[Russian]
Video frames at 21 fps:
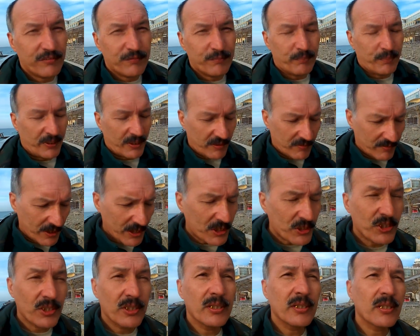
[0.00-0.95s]
И в
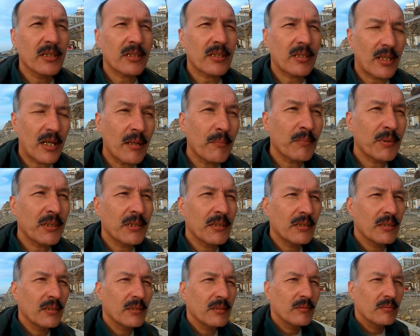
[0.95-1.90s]
привычные
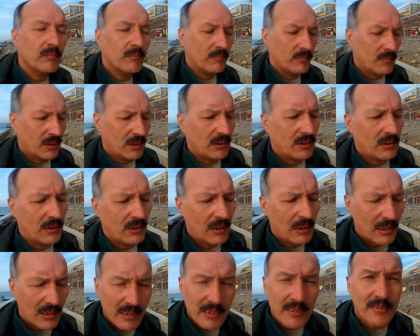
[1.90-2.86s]
рамки
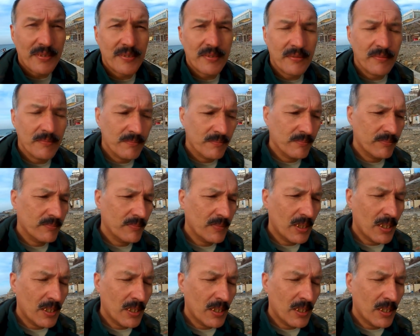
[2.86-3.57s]
не лез.